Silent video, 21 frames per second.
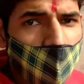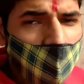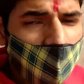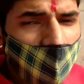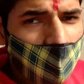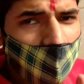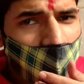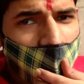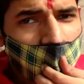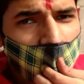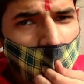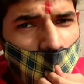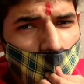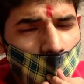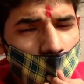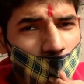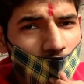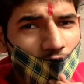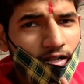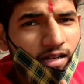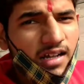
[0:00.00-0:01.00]
वैसे भी हम
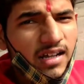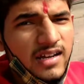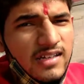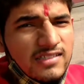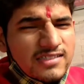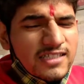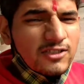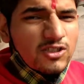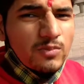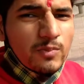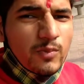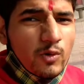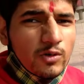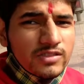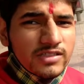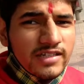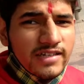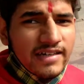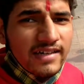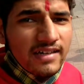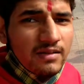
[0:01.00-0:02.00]
गुरुद्वारा नानक साहब तो
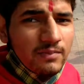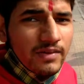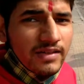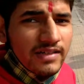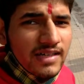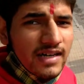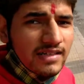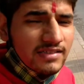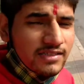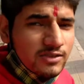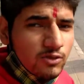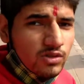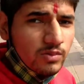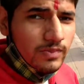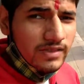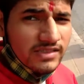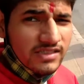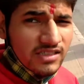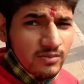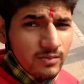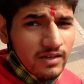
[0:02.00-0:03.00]
पहुँच गए हैं पर यहाँ से कोई
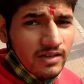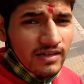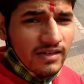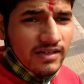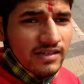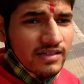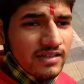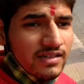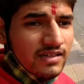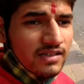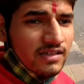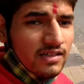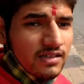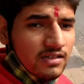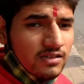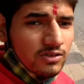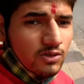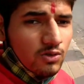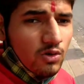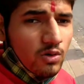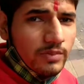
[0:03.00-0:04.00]
बस नहीं मिल रही
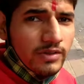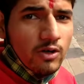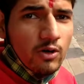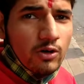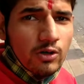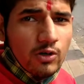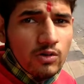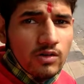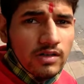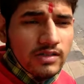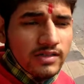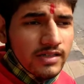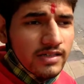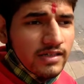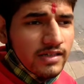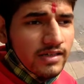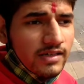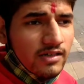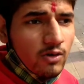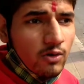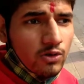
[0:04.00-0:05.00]
तो अभी ऑटो का देख
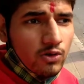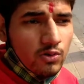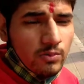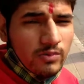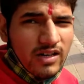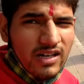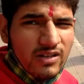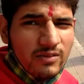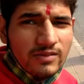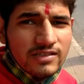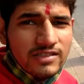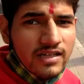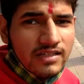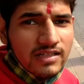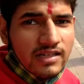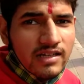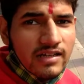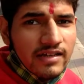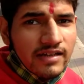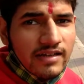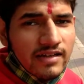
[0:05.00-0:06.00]
रहे हैं ऑटो वाले भी
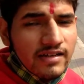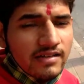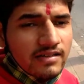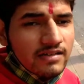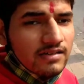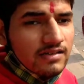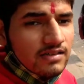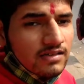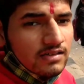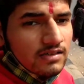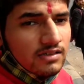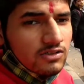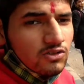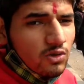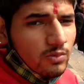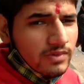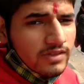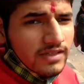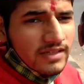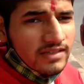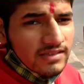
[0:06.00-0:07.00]
ज़्यादा ले रहे हैं तो
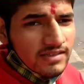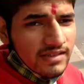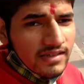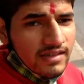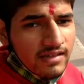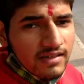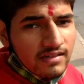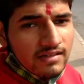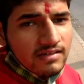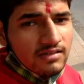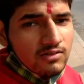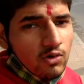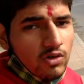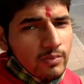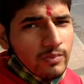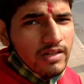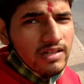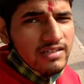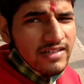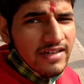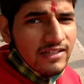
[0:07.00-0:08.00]
भी देखते हैं कोई
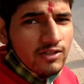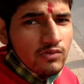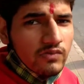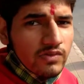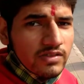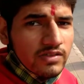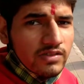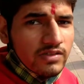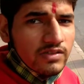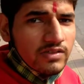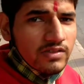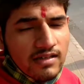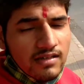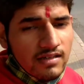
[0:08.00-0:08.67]
मिल जाए तो कुछ करते